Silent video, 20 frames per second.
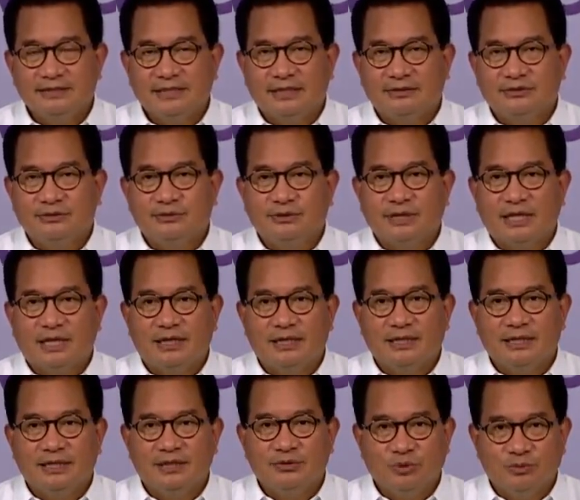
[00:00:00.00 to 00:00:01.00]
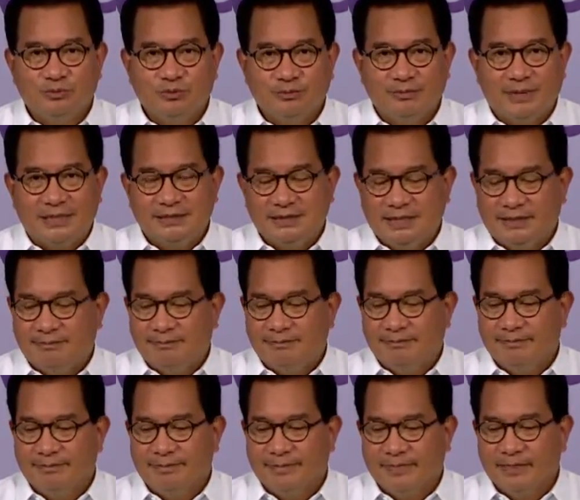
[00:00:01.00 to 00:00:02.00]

1 kali 24 jam.